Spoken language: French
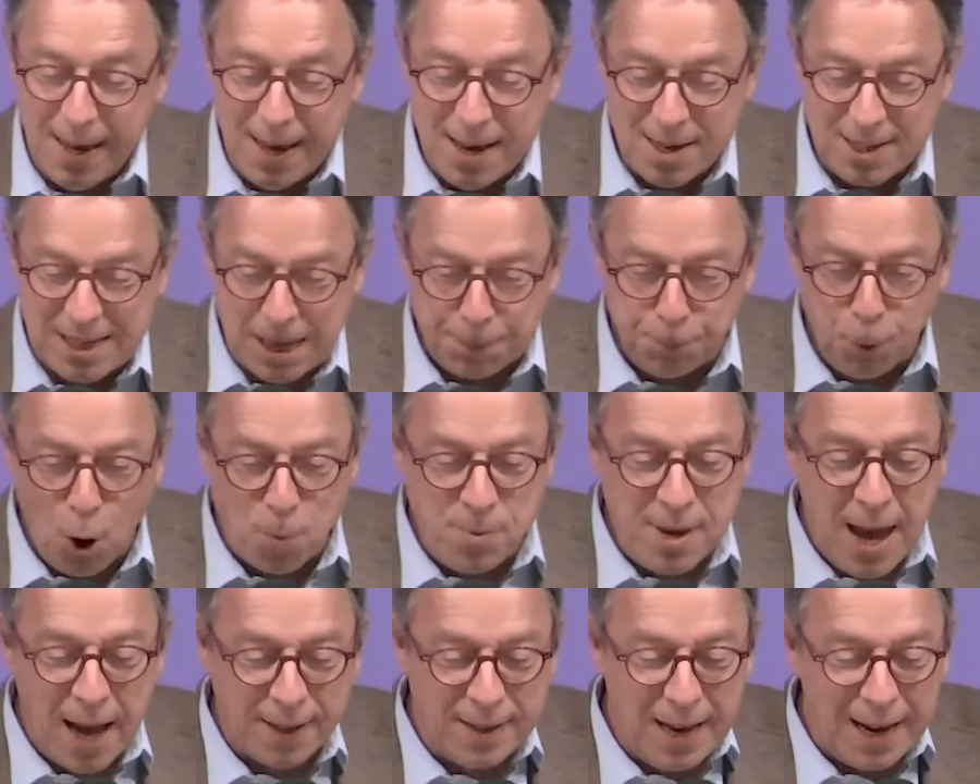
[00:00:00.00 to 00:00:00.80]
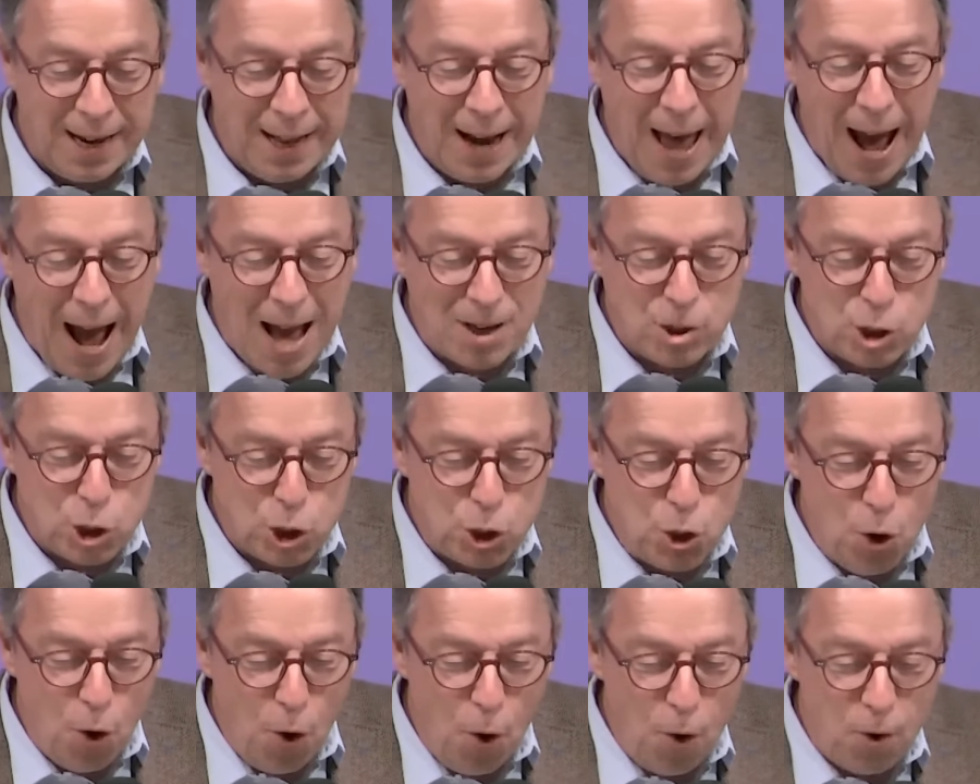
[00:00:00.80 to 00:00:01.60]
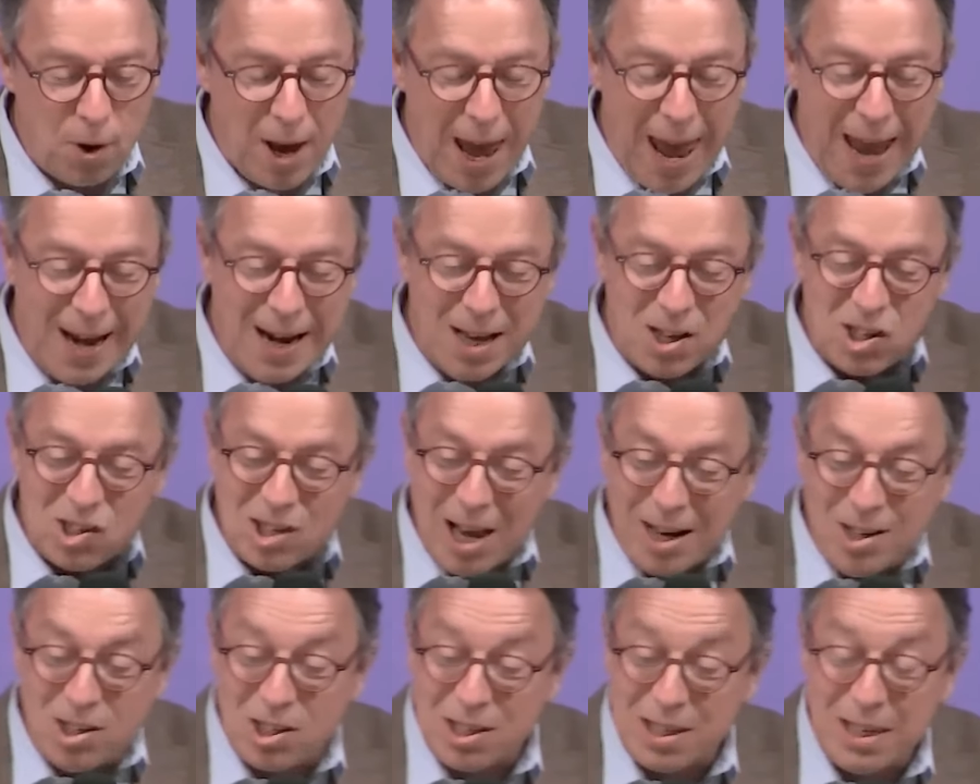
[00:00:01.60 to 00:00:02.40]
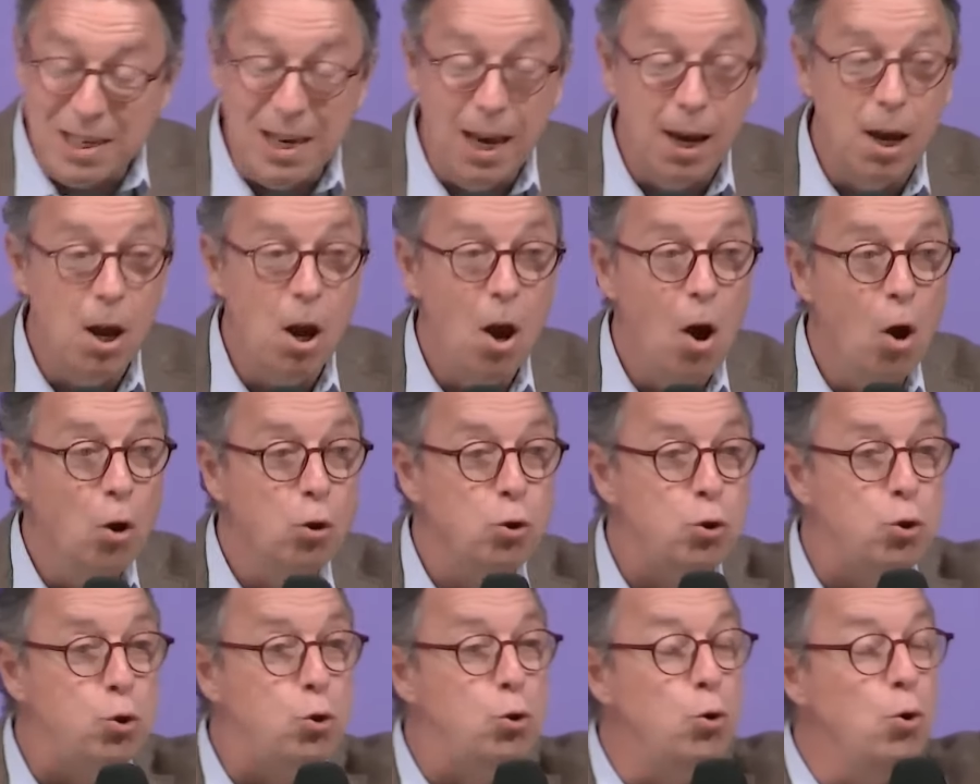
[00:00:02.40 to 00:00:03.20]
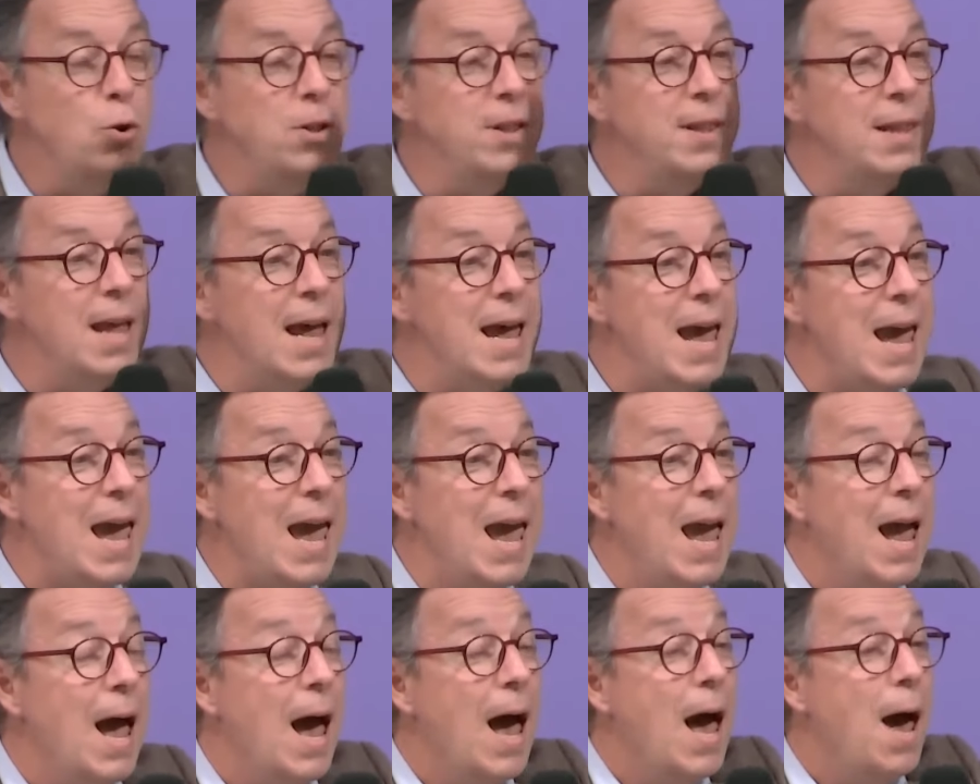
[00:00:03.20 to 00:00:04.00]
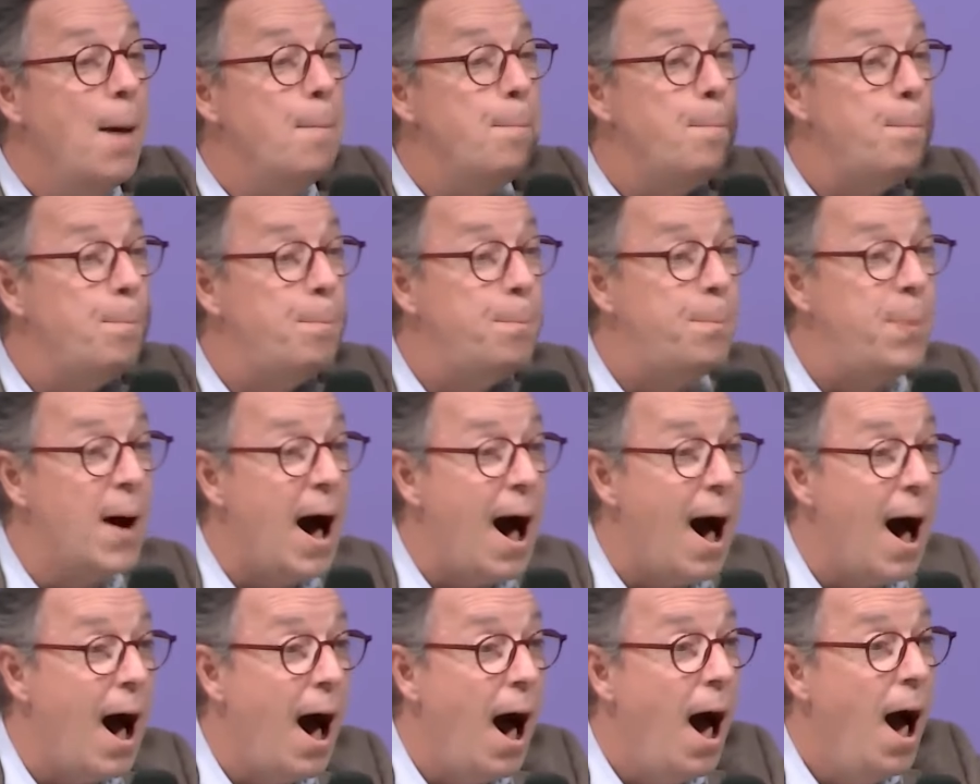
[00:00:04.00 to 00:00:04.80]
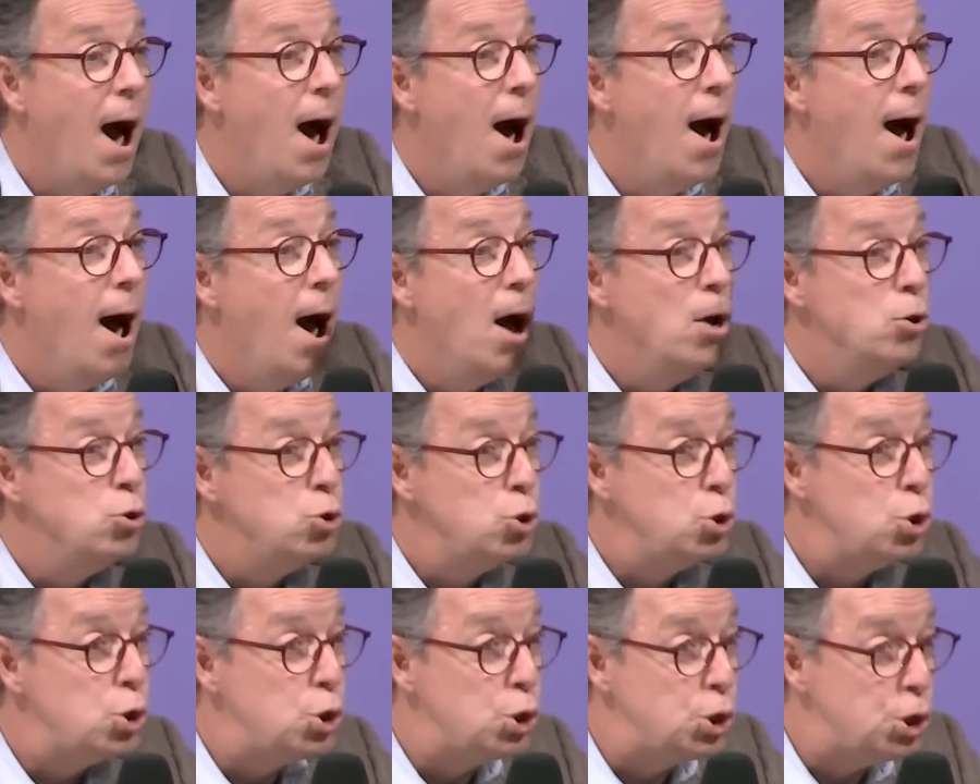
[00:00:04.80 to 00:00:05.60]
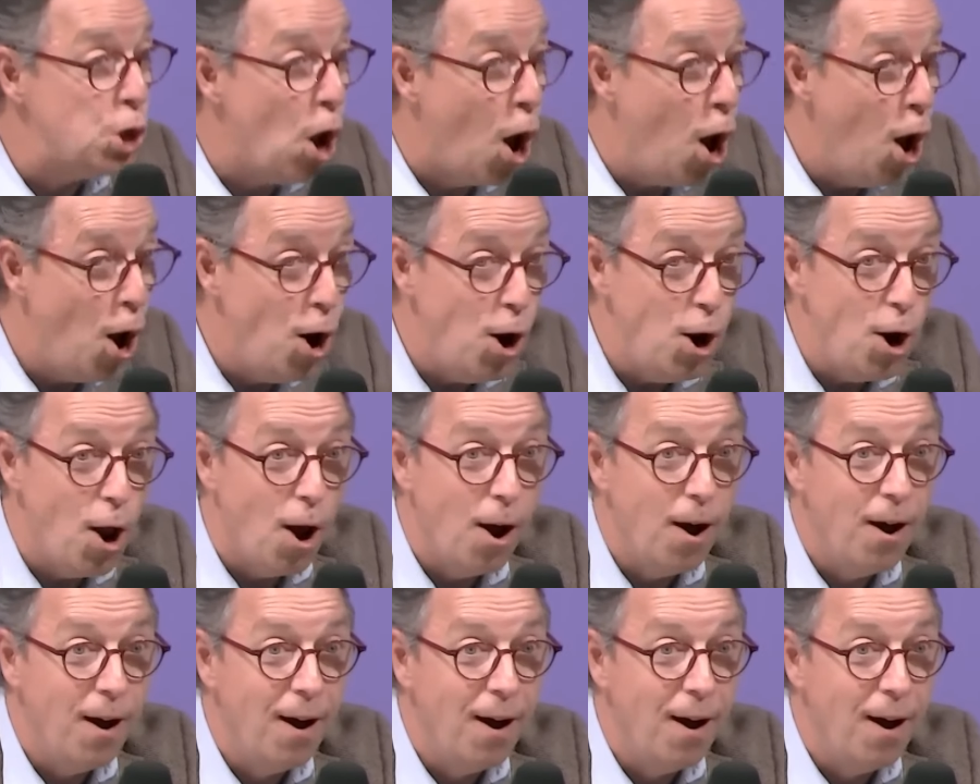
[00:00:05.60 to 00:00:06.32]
Cette première déclaration, elle est celle-ci. Tu n'es pas seul.